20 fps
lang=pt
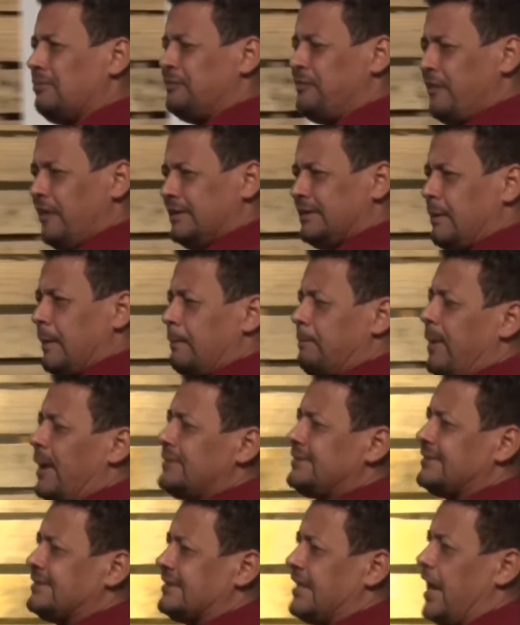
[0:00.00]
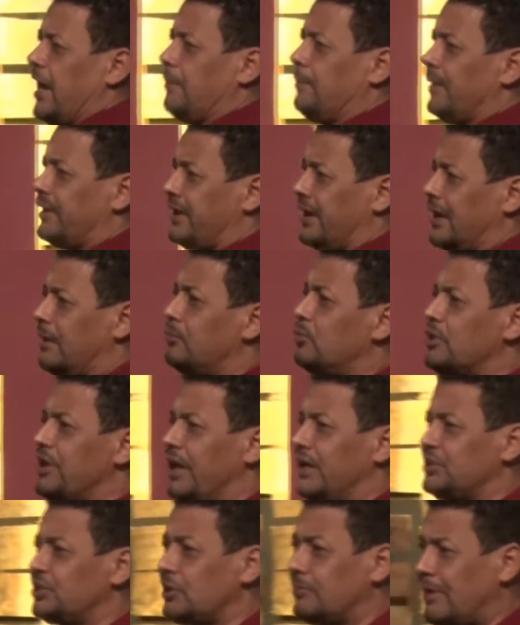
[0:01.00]
Davi deu Batseba, aquela
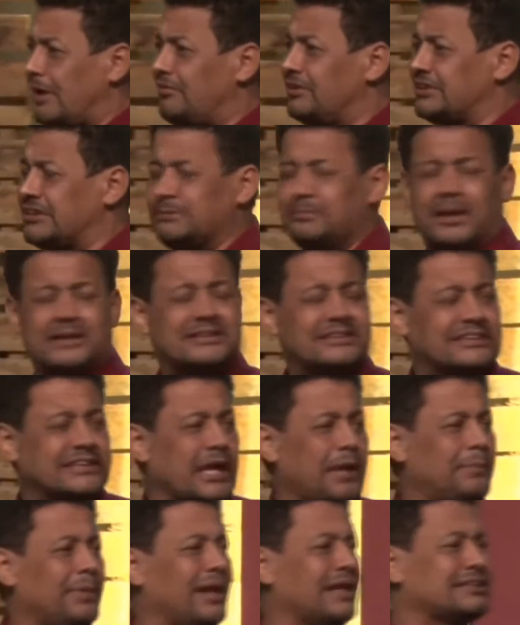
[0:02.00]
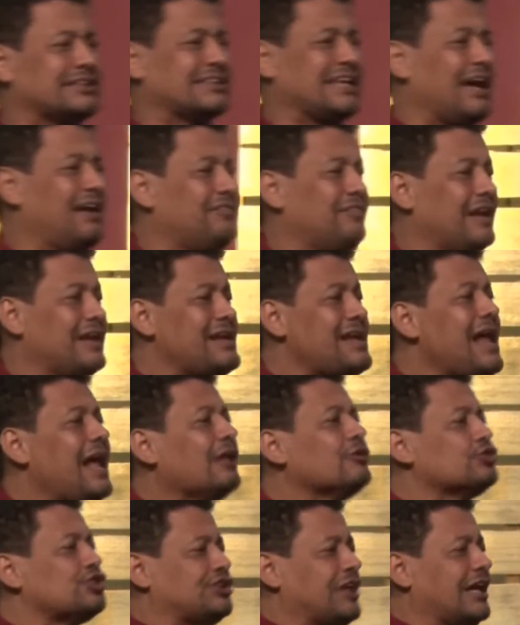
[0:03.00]
mulher chamava-se Batseba, ela estava
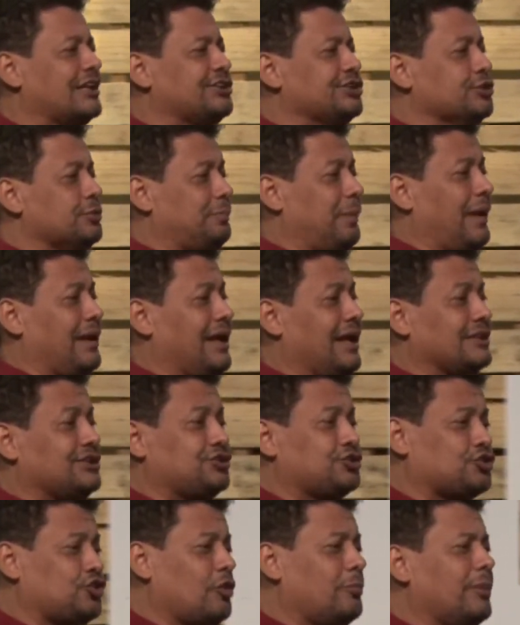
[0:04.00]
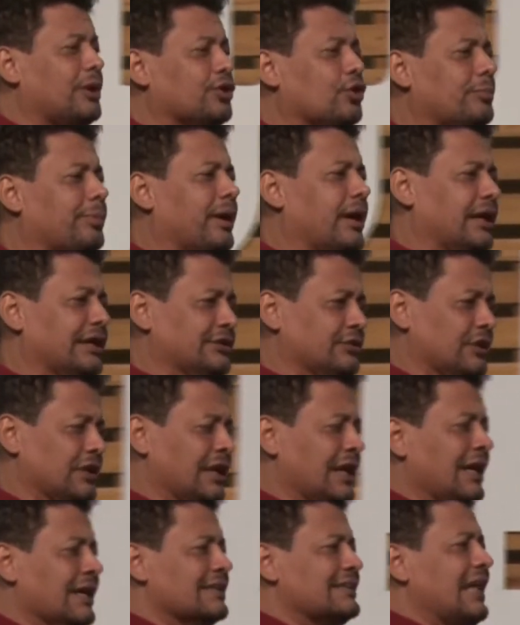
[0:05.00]
lá no jardim do palácio tomando
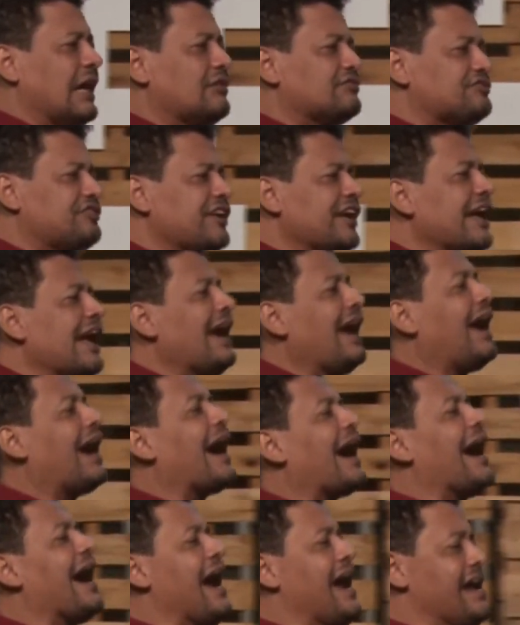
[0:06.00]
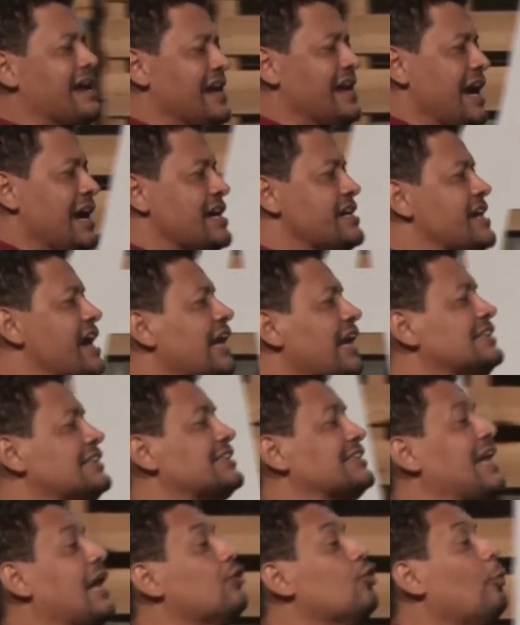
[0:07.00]
banho. Davi é rei e ele
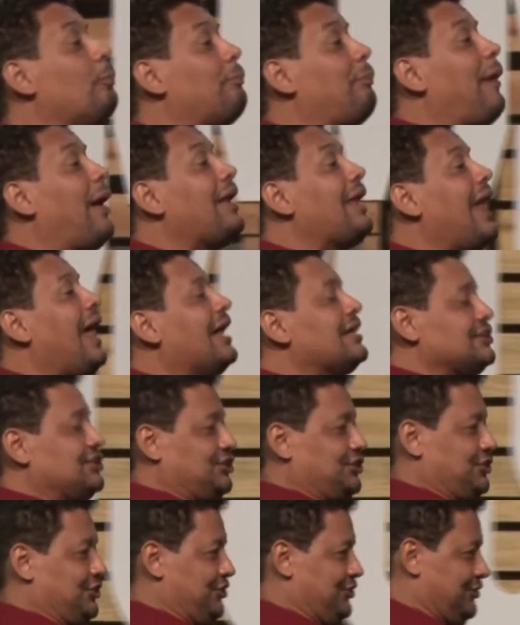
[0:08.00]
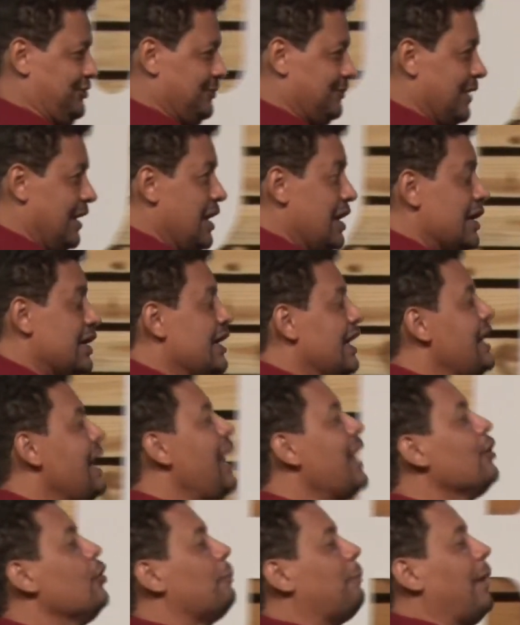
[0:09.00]
está no palácio. E
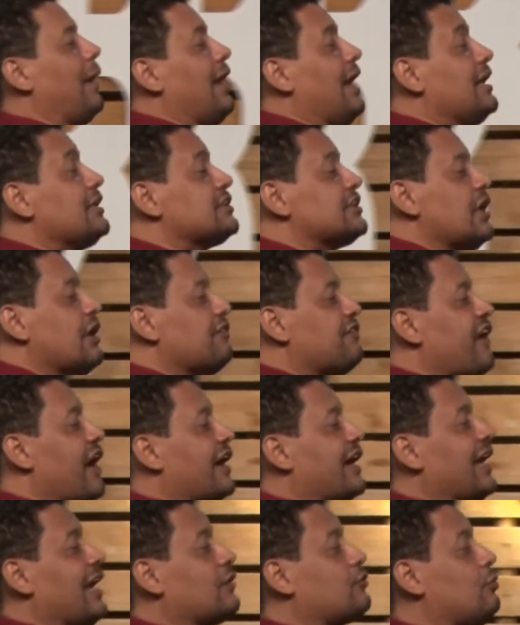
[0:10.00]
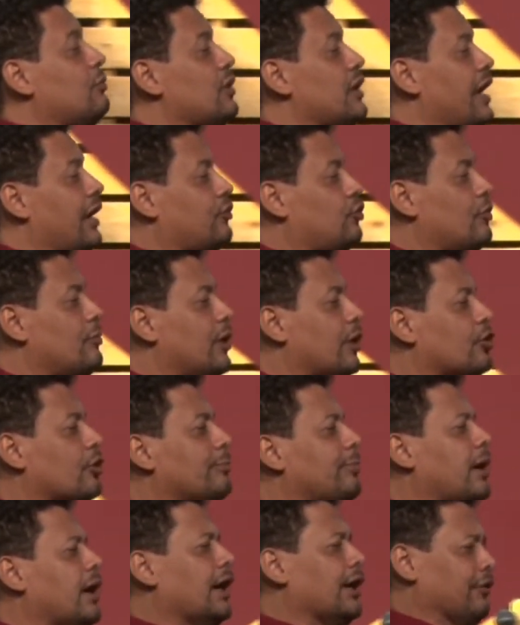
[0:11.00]
lá no palácio ele vê aquela mulher
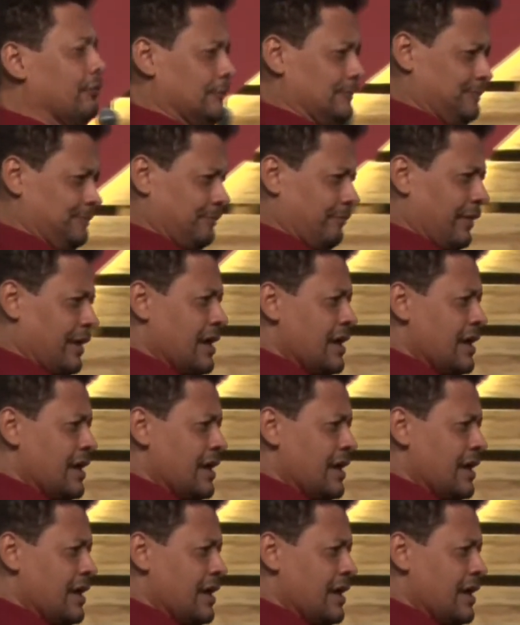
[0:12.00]
tomando banho.